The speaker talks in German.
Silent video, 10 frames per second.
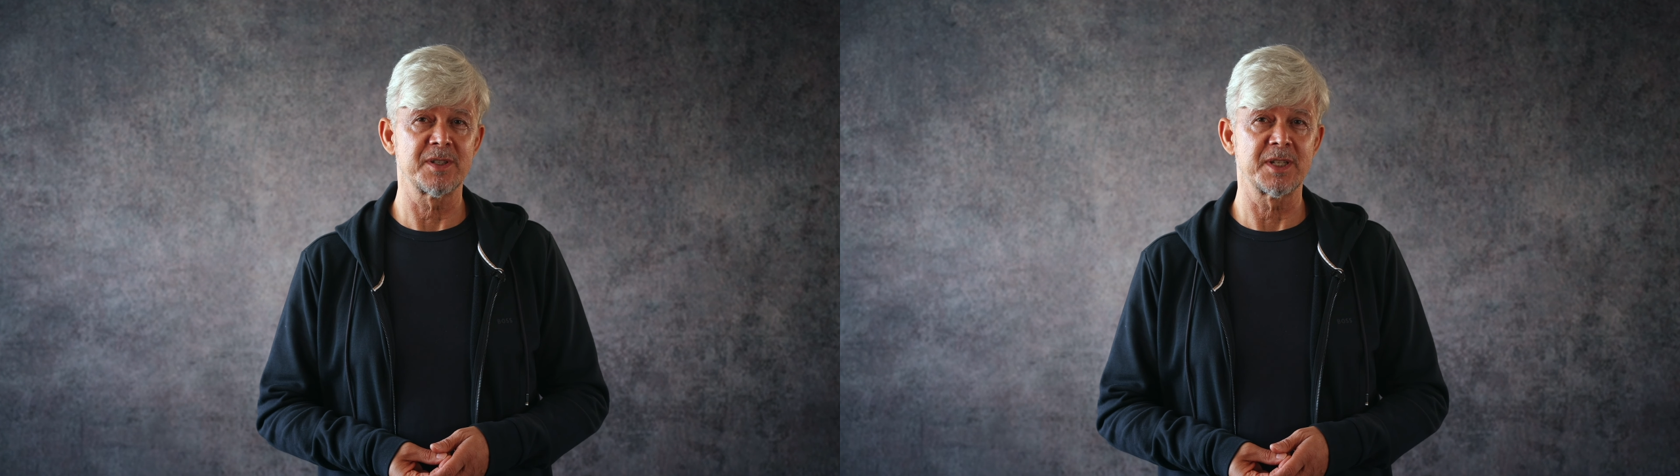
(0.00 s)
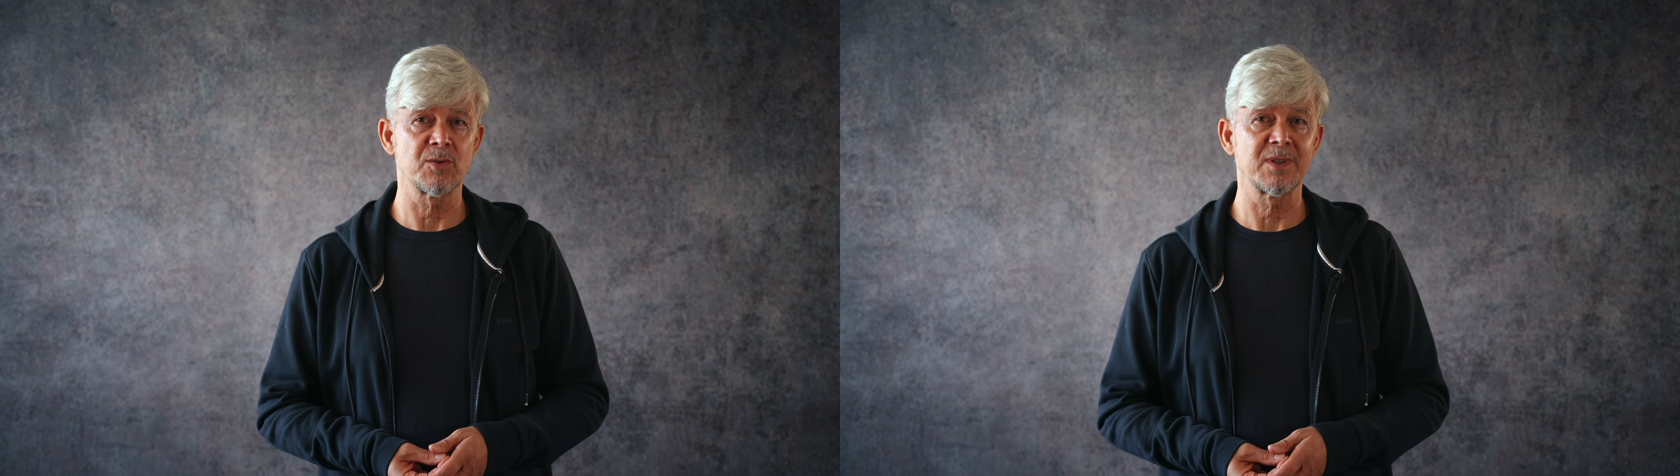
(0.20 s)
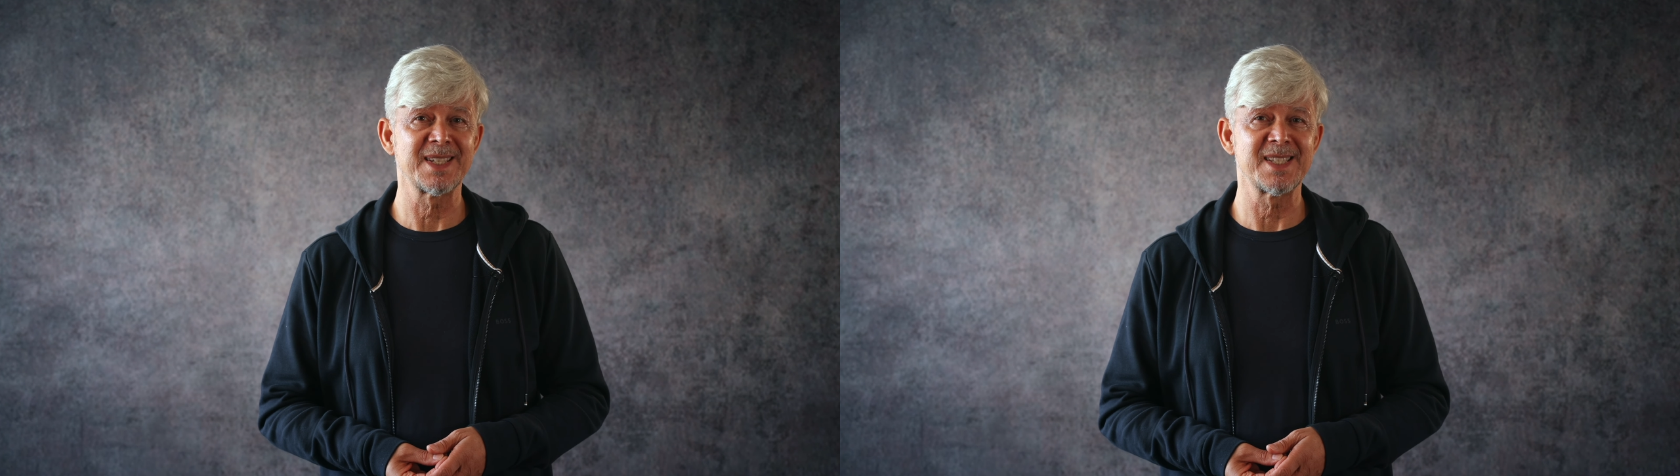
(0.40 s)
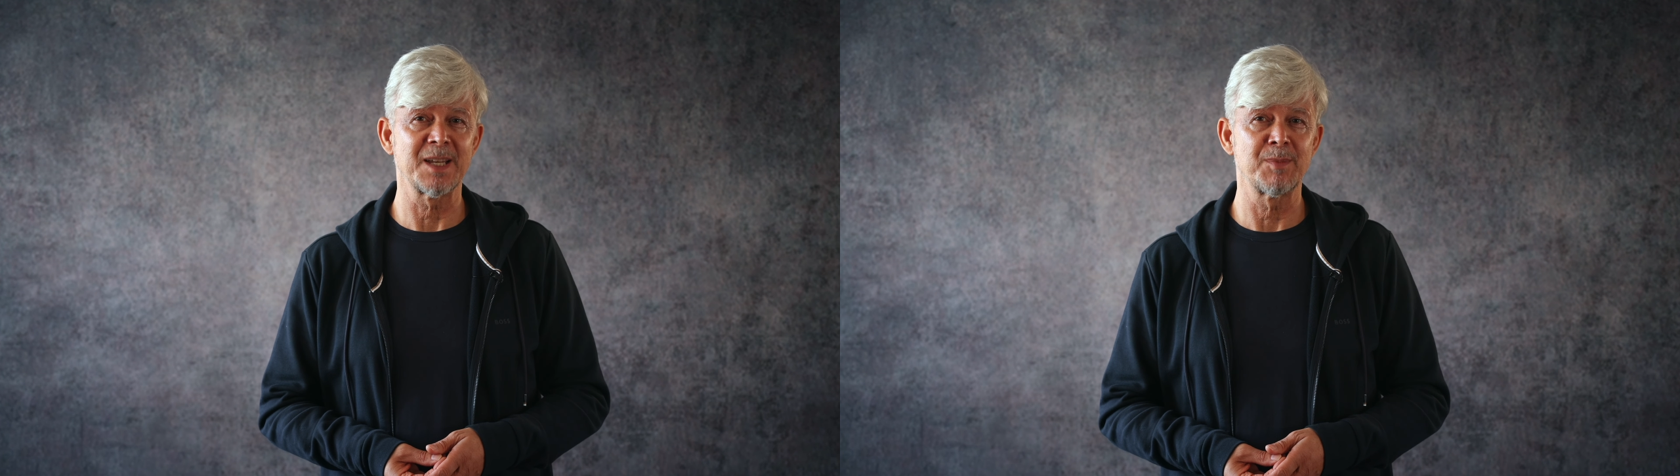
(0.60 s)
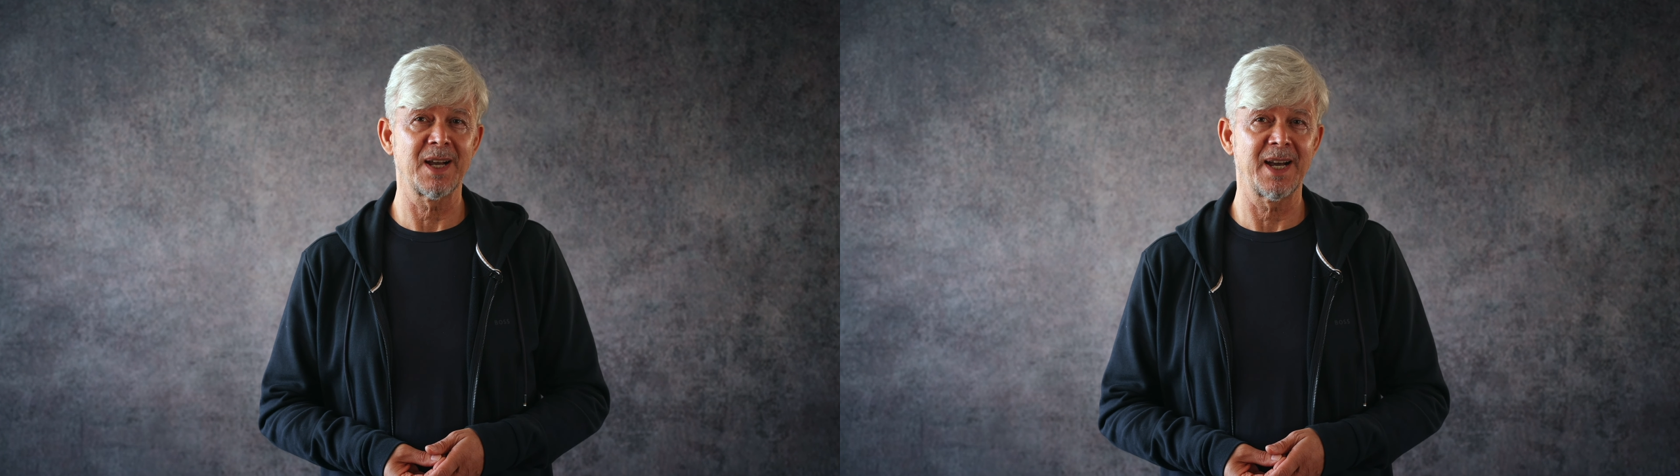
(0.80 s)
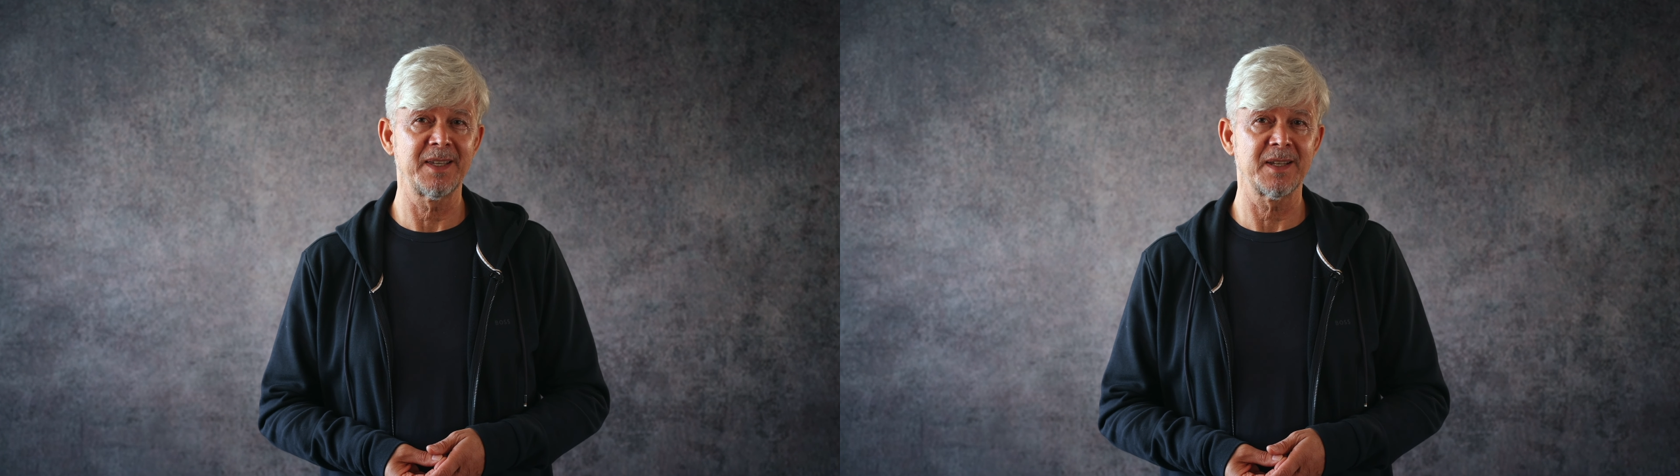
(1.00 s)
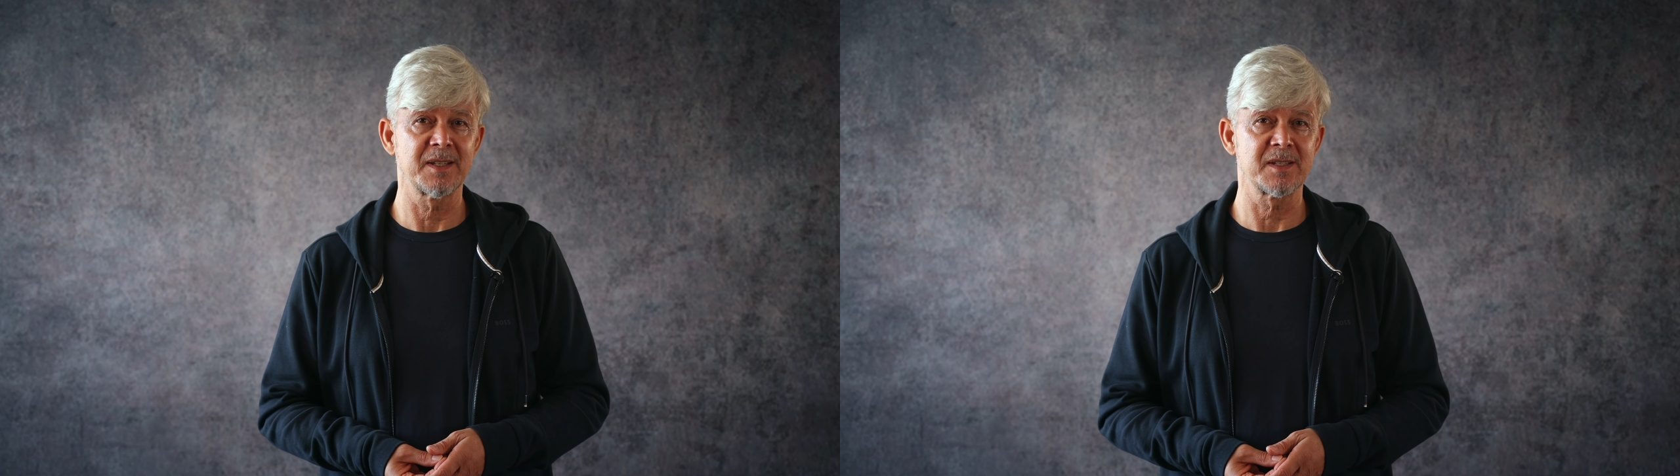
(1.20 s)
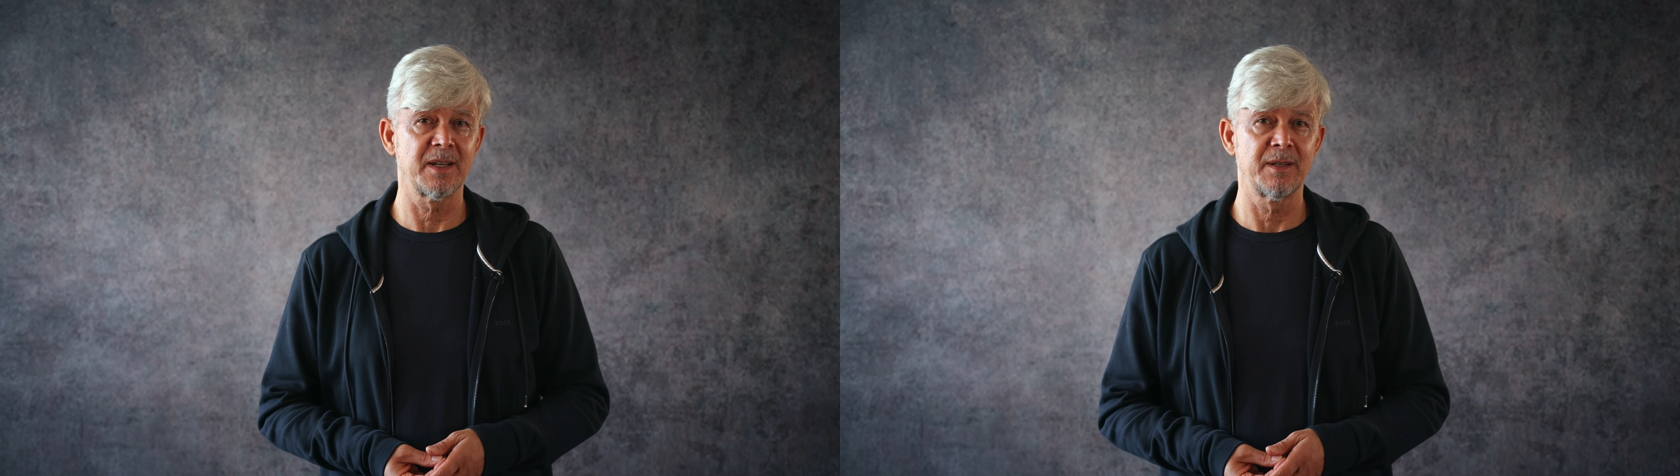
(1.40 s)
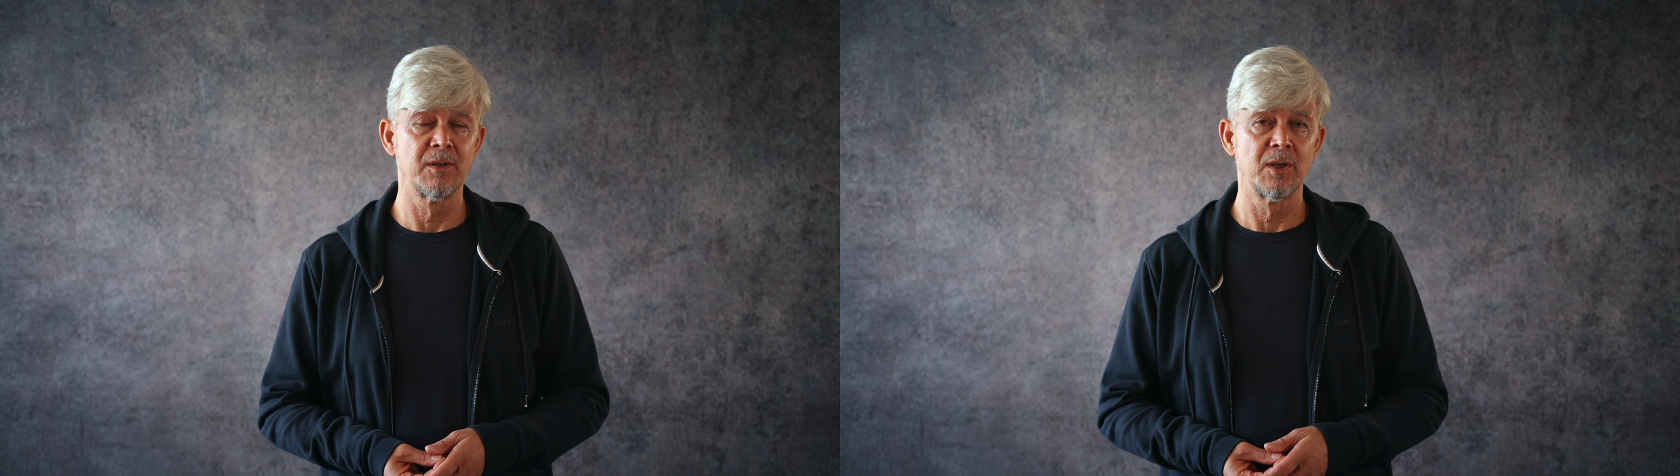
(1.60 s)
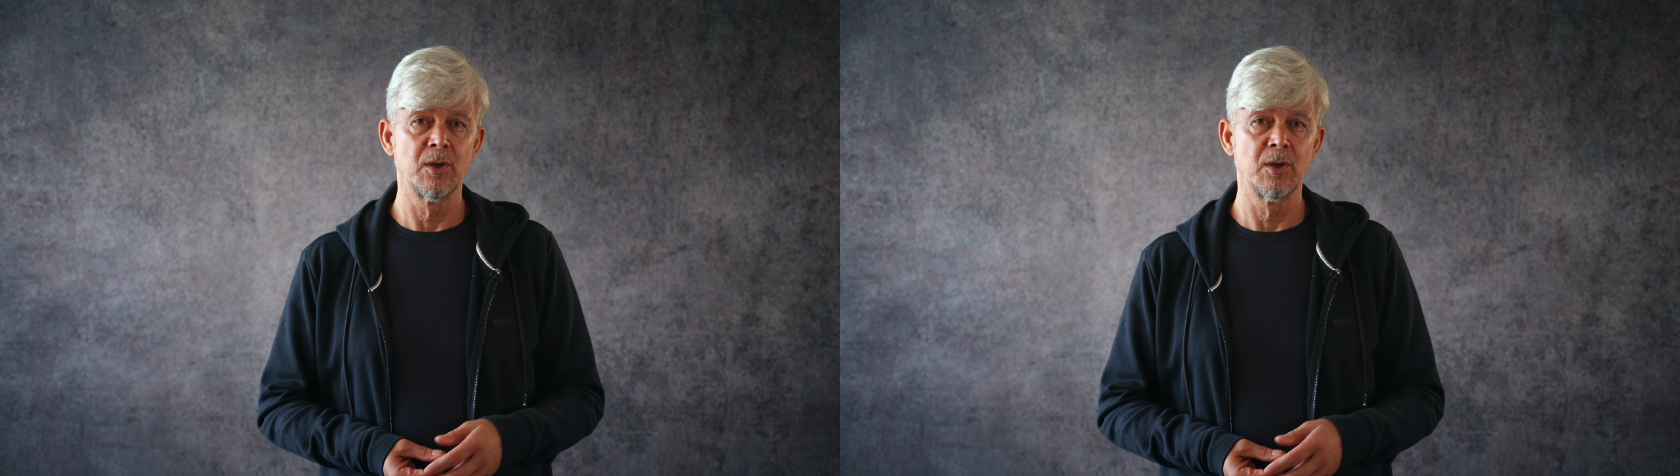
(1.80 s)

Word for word: Sitzung kann sehr bereichernd sein,